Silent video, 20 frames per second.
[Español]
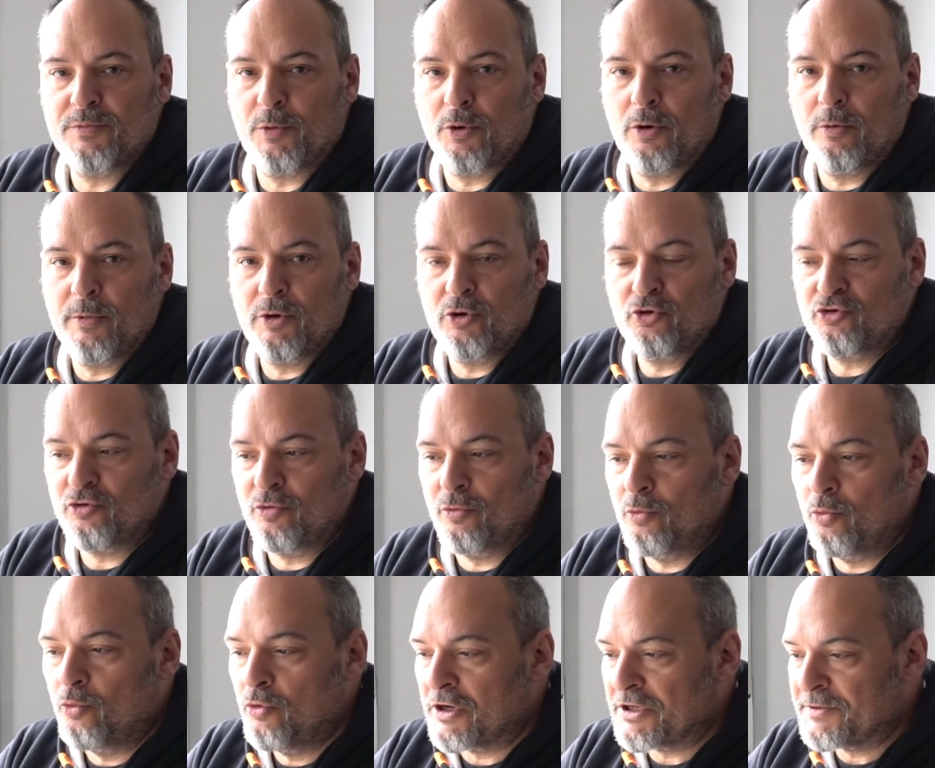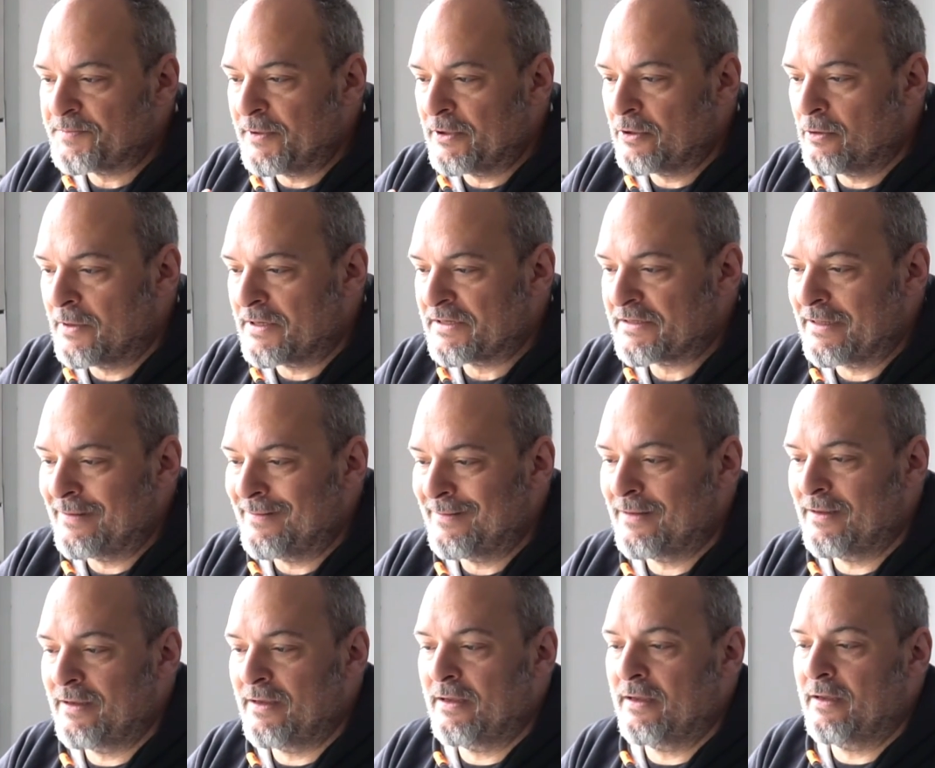por lo menos un respeto
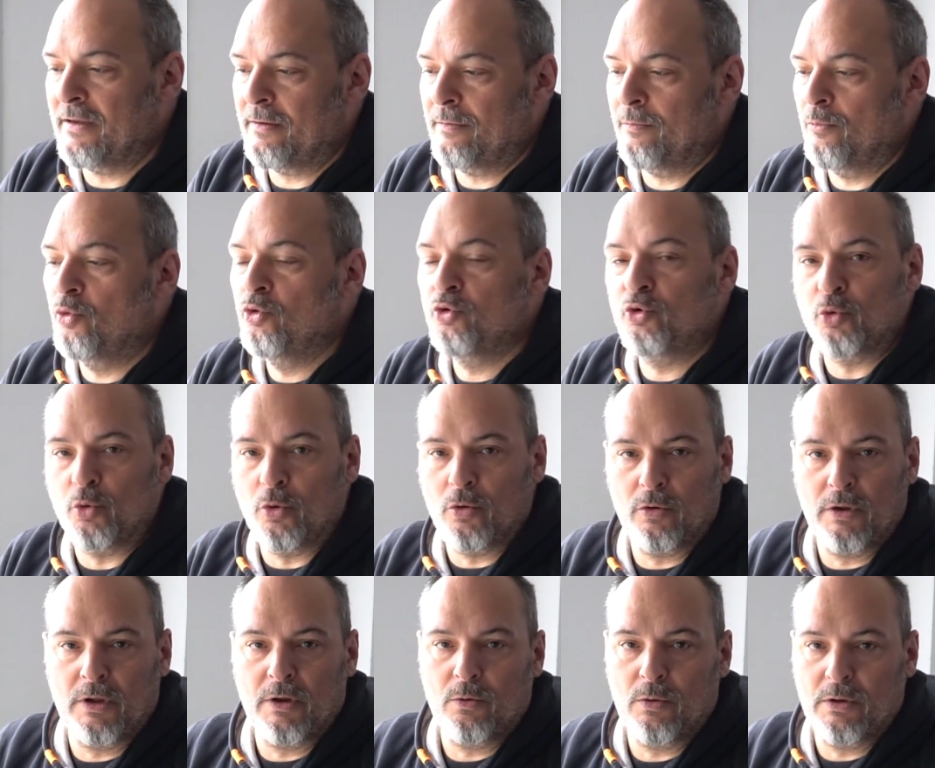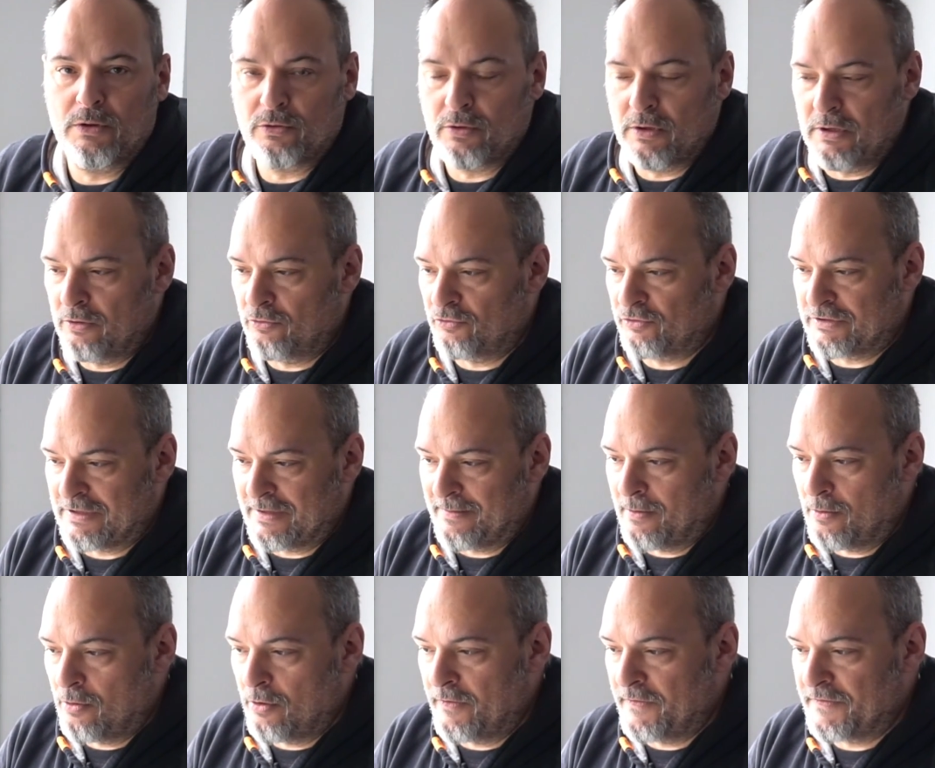bastante mutuo en cuanto al
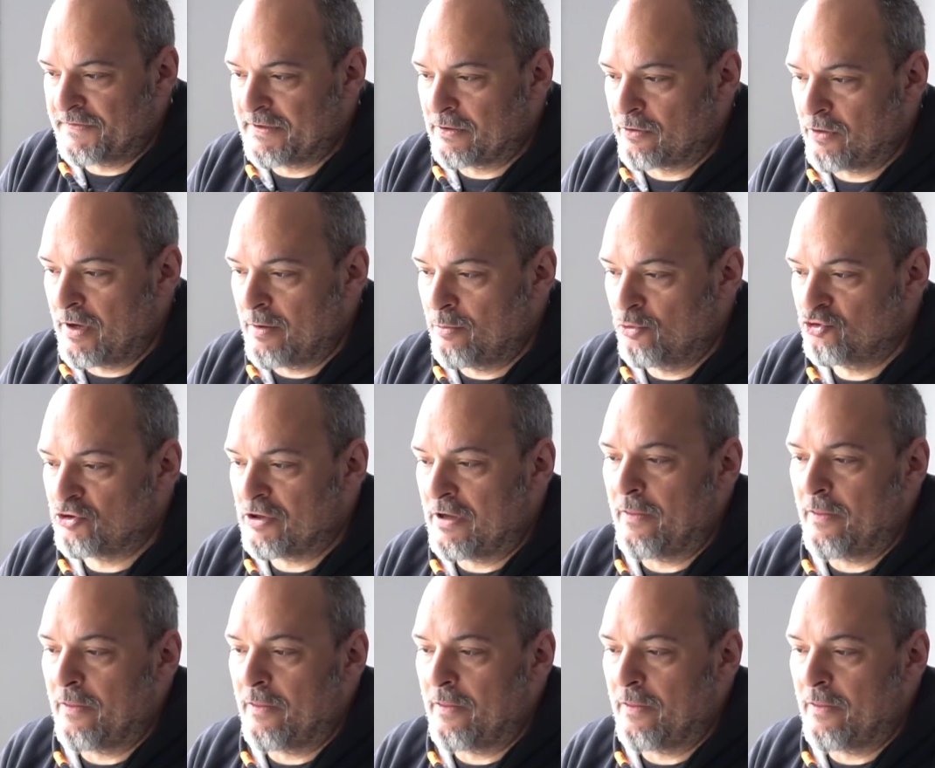trabajo que desarrollamos,